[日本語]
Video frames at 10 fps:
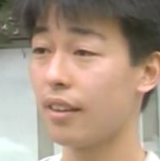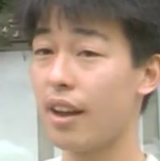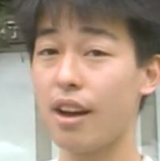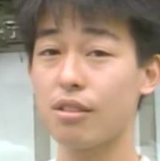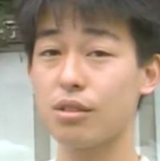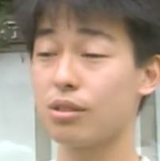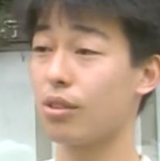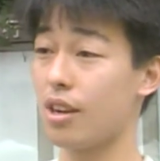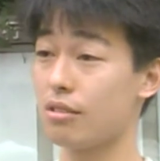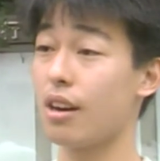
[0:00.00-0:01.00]
大学
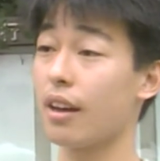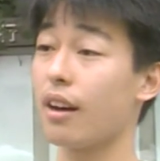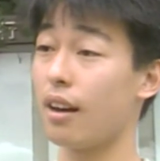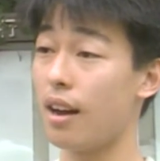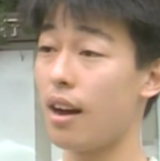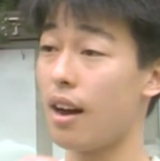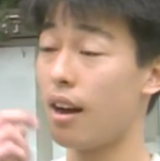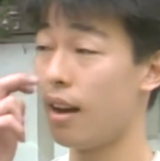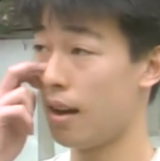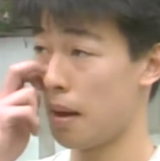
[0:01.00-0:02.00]
とか行くわけやから
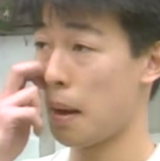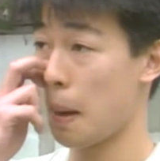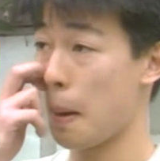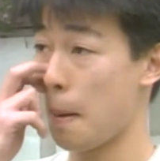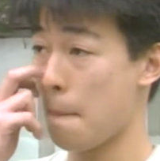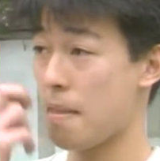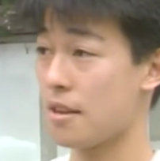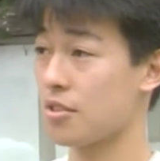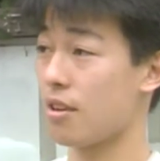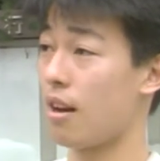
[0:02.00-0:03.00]

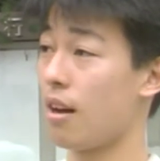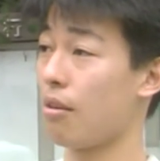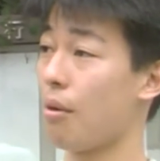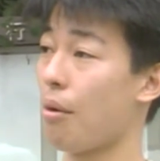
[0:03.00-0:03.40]
何ていうかなこ